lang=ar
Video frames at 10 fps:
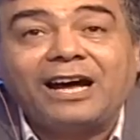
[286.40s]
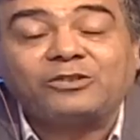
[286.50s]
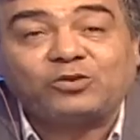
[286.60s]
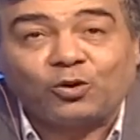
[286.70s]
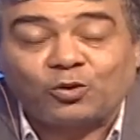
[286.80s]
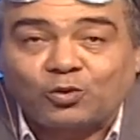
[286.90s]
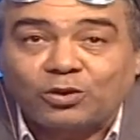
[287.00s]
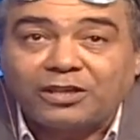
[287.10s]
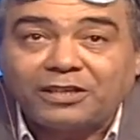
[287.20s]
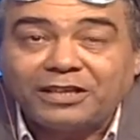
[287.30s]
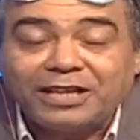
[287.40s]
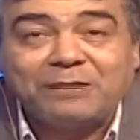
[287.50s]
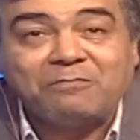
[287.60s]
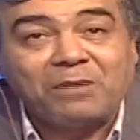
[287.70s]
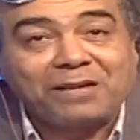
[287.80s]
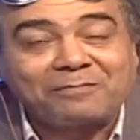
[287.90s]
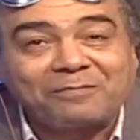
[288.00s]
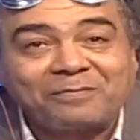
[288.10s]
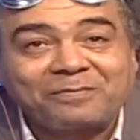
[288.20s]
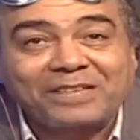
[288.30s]
الطرق إما
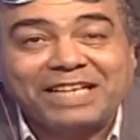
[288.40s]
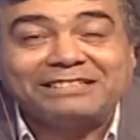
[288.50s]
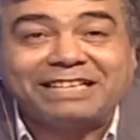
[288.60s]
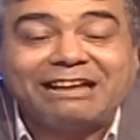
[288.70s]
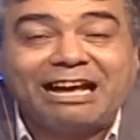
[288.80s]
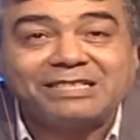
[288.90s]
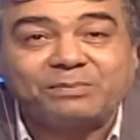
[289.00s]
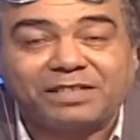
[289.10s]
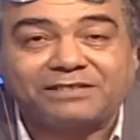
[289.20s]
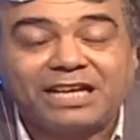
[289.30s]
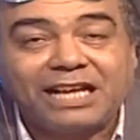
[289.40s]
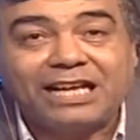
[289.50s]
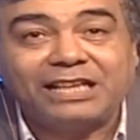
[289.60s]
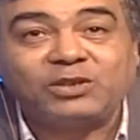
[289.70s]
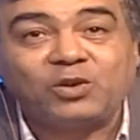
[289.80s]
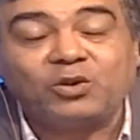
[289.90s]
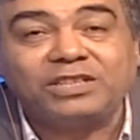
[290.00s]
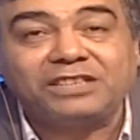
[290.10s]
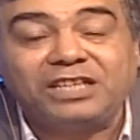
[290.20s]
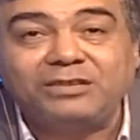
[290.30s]
إن أنا هثبت إن
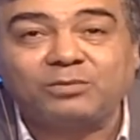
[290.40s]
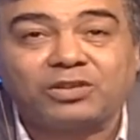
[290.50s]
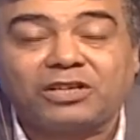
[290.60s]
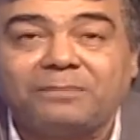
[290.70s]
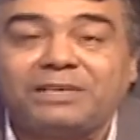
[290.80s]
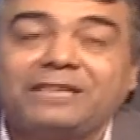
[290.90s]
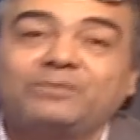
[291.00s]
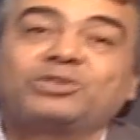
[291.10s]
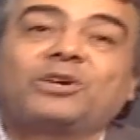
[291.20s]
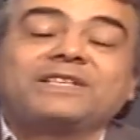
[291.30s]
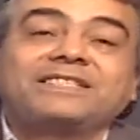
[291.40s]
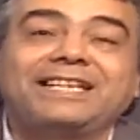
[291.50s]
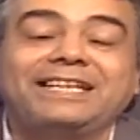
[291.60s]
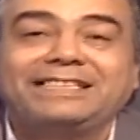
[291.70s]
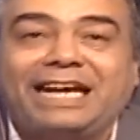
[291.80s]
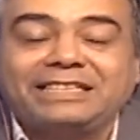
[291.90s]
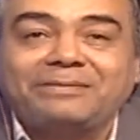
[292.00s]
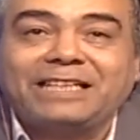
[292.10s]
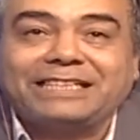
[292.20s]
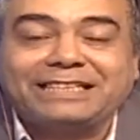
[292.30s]
كل ضلعين متقابلين متوازيين يعني
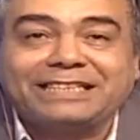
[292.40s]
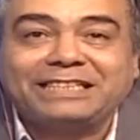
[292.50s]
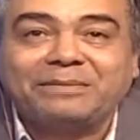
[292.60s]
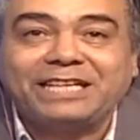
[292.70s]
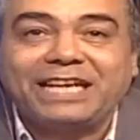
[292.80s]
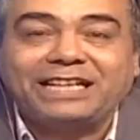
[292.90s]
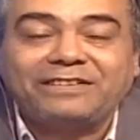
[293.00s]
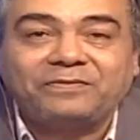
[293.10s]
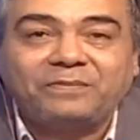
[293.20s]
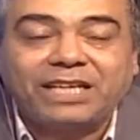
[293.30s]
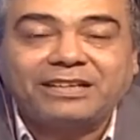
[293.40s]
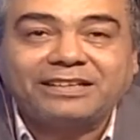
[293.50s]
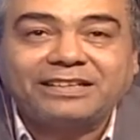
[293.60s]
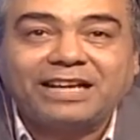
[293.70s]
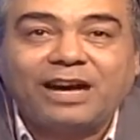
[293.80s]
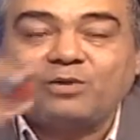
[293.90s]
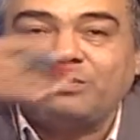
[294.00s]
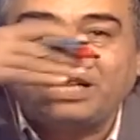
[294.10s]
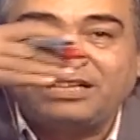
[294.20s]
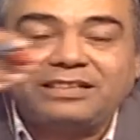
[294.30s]
معنى كده إن ميل ألف ب أو
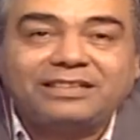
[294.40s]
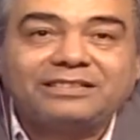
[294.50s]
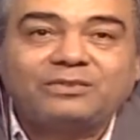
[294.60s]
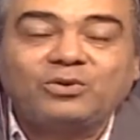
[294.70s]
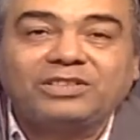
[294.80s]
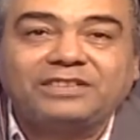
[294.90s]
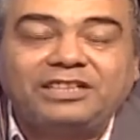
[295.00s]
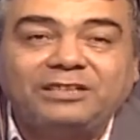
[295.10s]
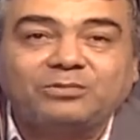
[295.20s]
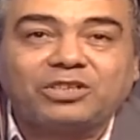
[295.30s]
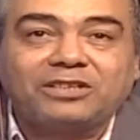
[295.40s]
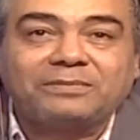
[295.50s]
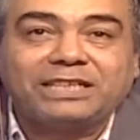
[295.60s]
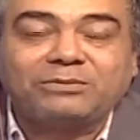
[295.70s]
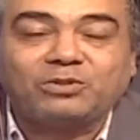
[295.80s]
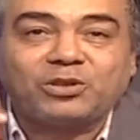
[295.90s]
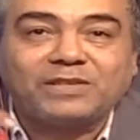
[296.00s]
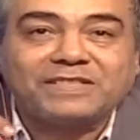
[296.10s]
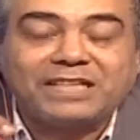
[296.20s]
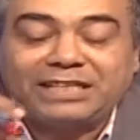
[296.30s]
ميل كل ضلعين متقابلين
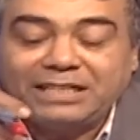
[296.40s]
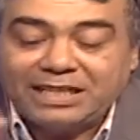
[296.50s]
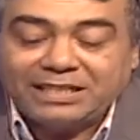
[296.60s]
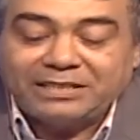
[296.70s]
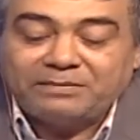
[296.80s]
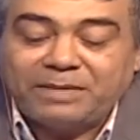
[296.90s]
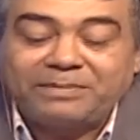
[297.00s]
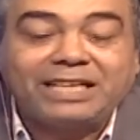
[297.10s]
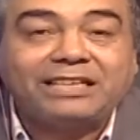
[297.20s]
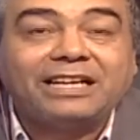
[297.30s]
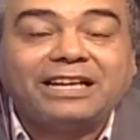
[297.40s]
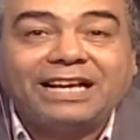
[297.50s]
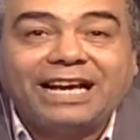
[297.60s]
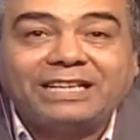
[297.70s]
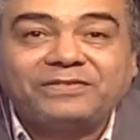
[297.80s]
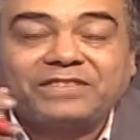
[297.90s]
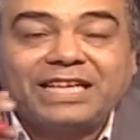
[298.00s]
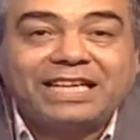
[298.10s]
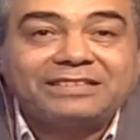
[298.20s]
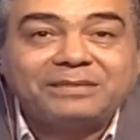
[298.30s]
متوازيين يبقى ميل ألف د
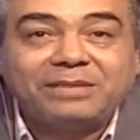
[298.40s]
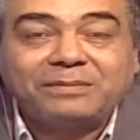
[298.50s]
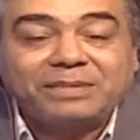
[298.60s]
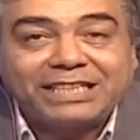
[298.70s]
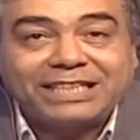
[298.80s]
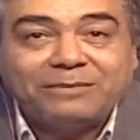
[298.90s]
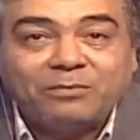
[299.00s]
قد ميل ب ج